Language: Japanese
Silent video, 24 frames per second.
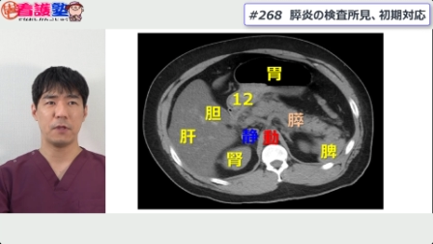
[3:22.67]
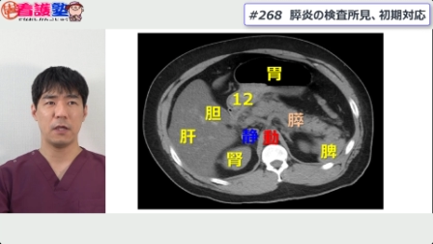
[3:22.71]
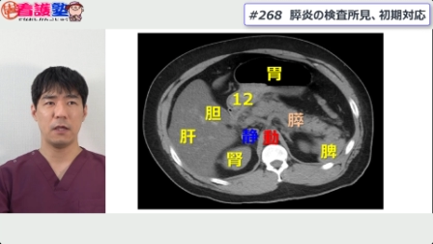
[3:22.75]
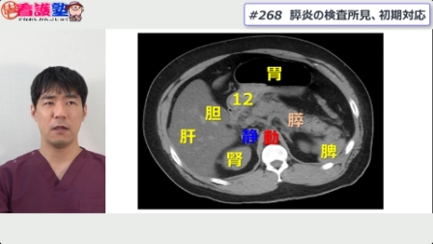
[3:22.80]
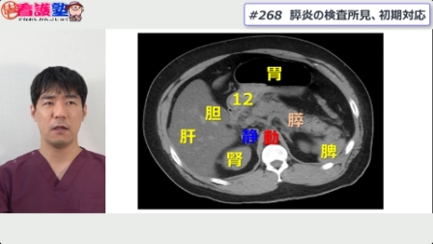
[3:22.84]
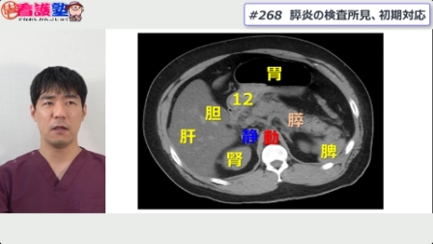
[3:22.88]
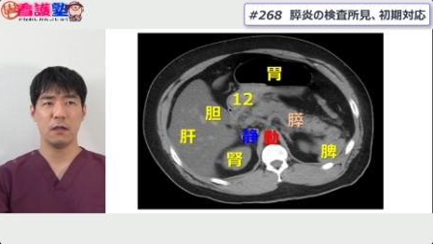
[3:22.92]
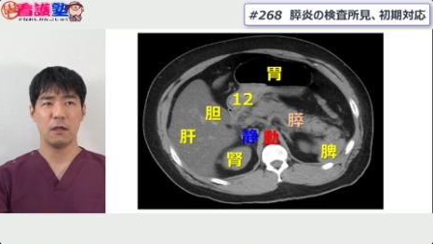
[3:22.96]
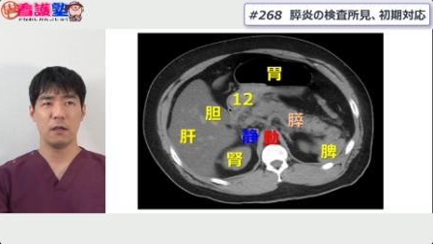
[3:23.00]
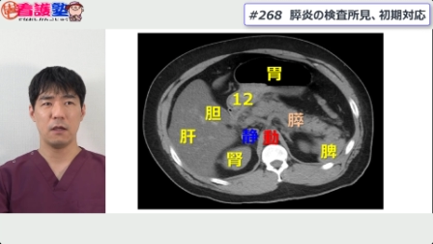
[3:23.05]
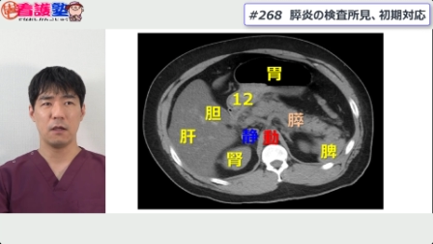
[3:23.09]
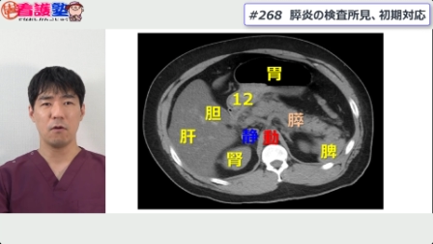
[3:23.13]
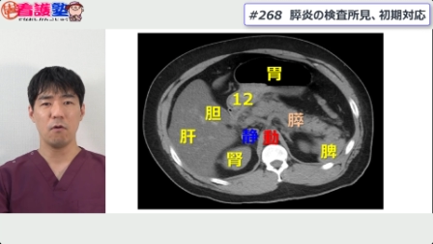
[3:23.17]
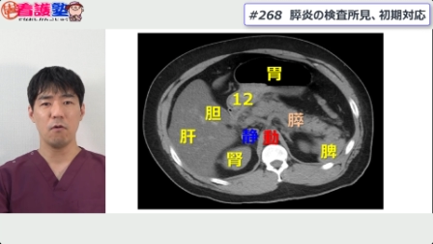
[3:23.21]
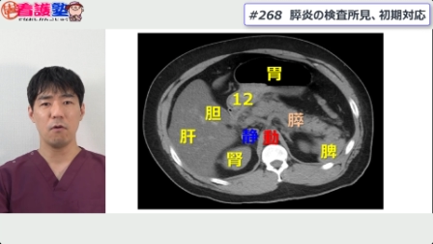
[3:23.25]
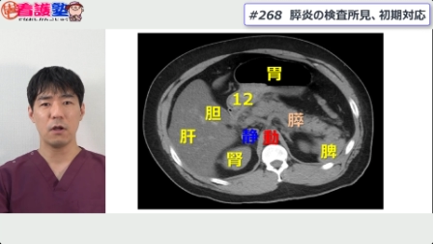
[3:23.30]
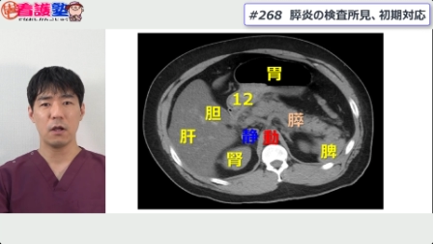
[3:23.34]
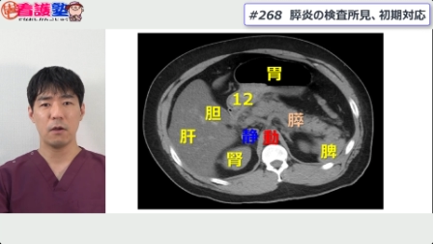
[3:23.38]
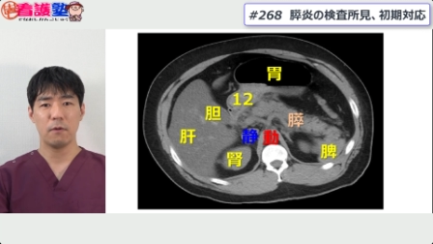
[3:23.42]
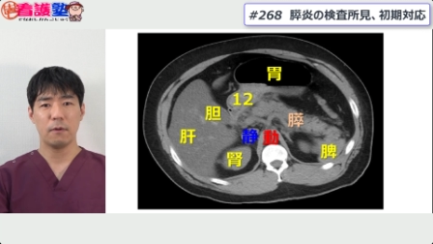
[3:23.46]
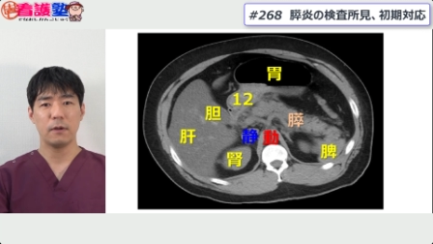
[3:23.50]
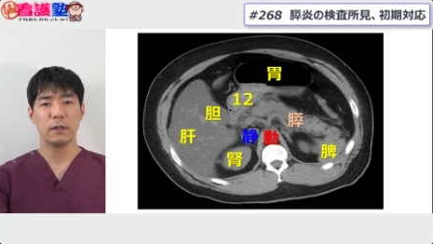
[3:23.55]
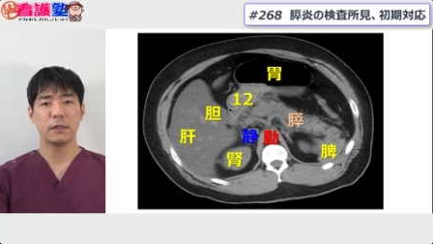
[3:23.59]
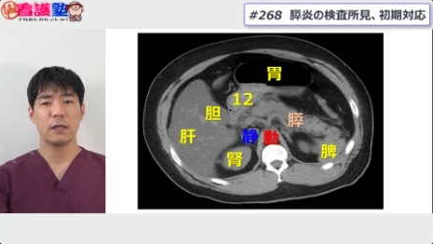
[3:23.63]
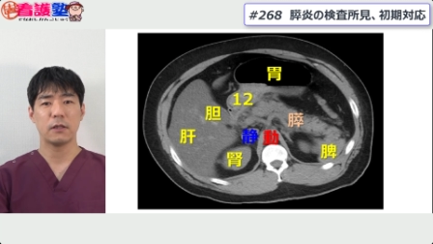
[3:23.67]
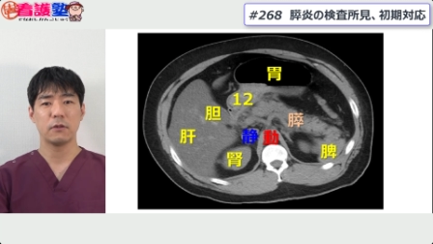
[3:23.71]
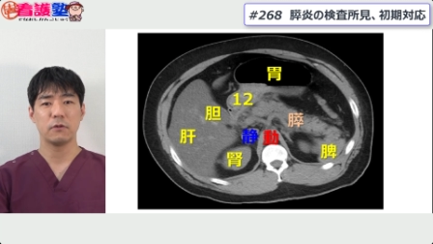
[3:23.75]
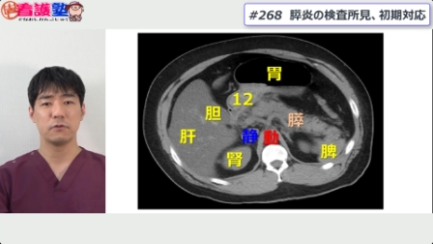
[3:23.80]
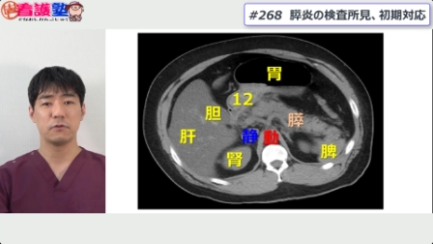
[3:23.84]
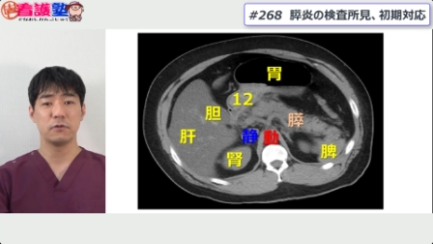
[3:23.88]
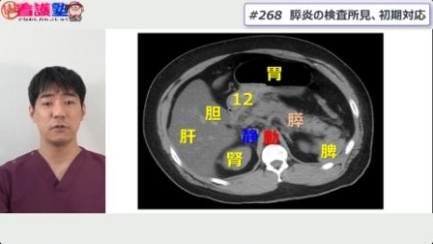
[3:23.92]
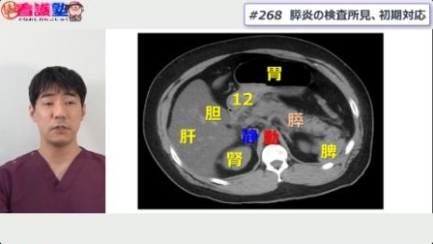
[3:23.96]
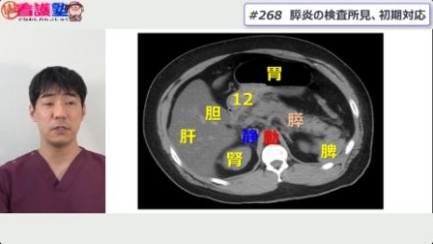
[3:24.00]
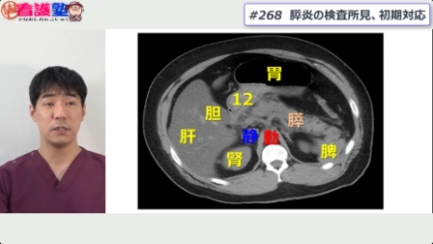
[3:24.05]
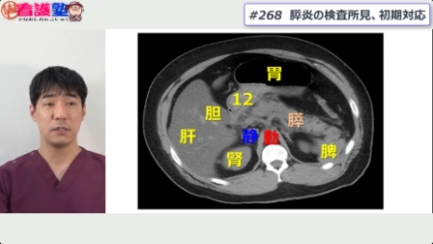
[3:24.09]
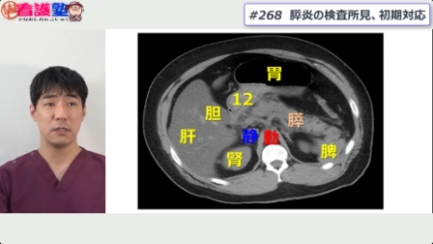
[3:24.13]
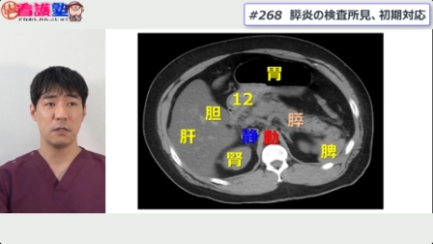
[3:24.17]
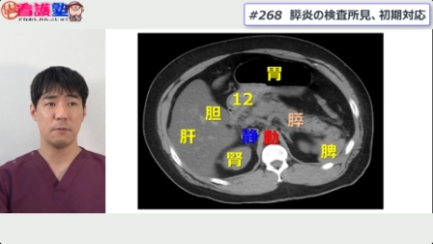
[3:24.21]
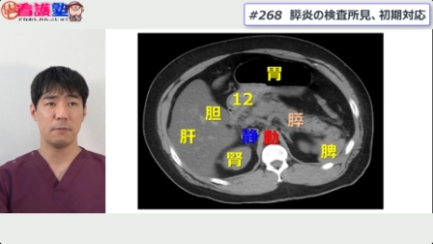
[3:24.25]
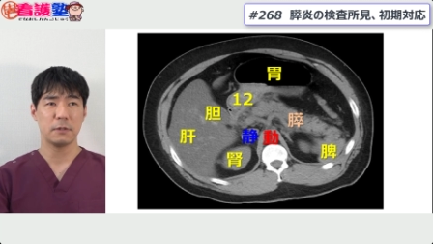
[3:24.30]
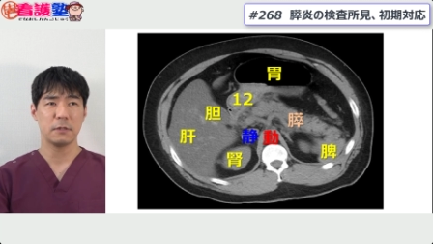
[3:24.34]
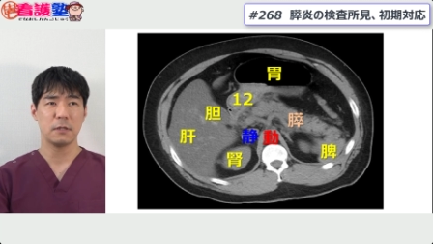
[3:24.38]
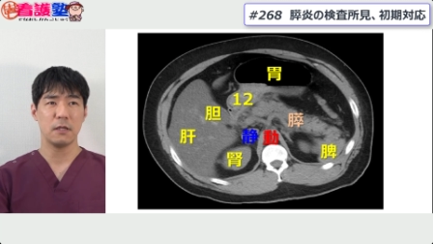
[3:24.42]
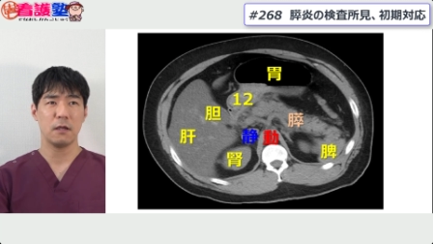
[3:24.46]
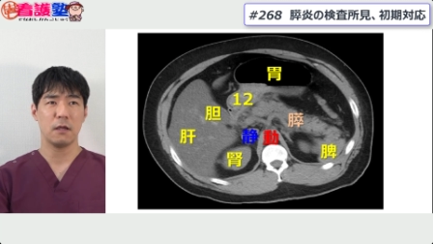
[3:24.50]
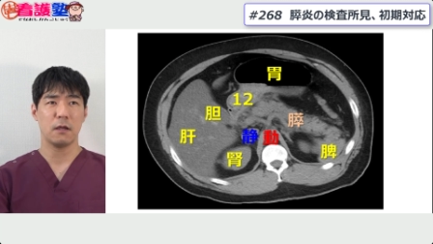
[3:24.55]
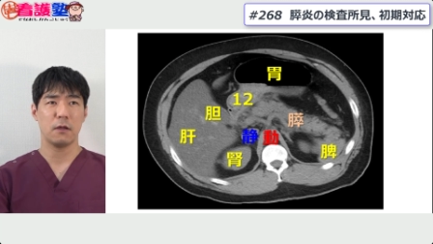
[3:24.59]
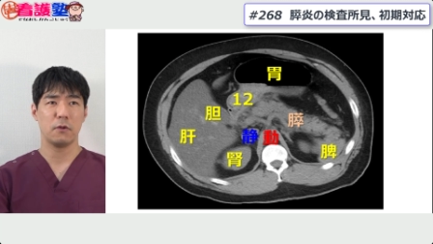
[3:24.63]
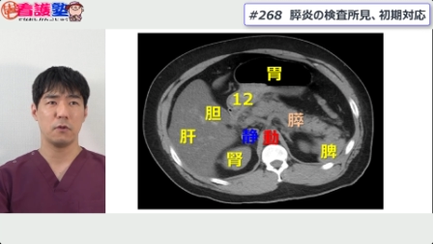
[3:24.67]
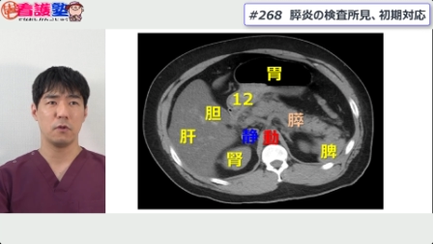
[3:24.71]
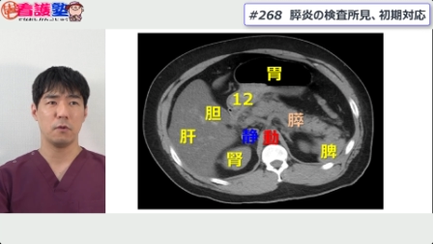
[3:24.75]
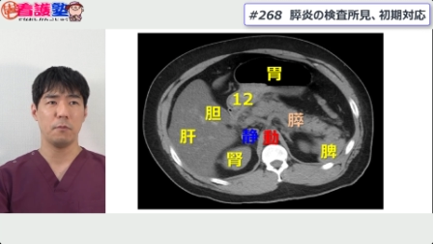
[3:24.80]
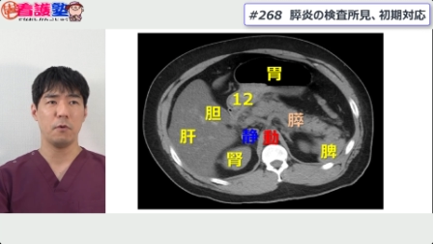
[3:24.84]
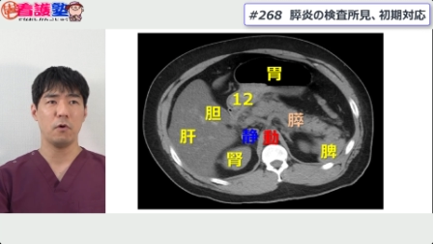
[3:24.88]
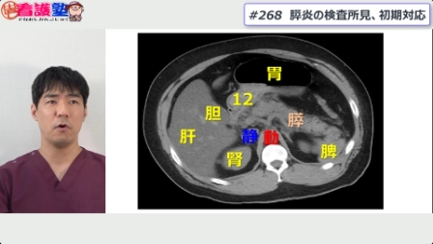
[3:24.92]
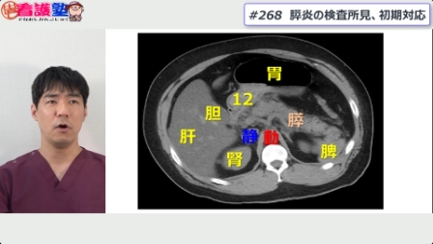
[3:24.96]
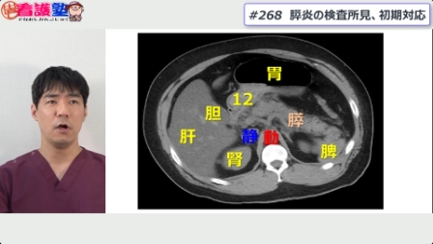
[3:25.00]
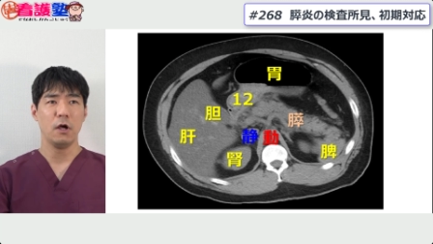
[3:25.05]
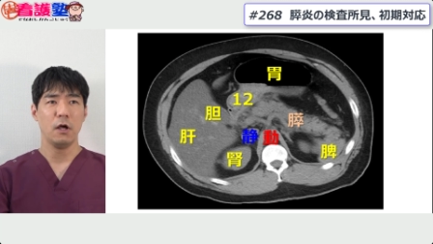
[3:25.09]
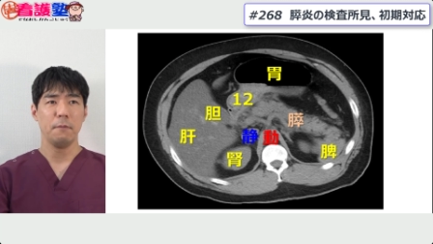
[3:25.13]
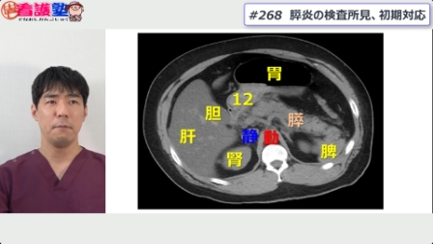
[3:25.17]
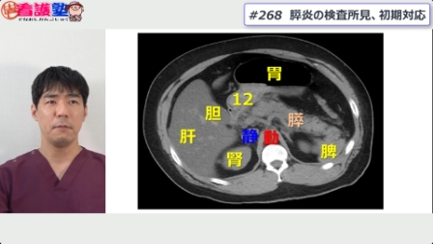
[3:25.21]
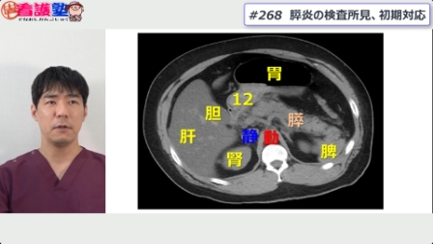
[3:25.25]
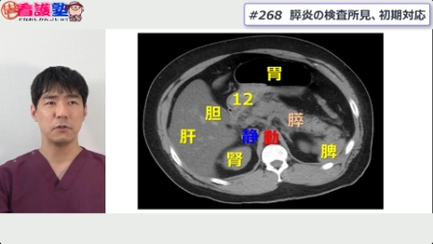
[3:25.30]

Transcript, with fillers: えー、今回はあの図示してませんけれども、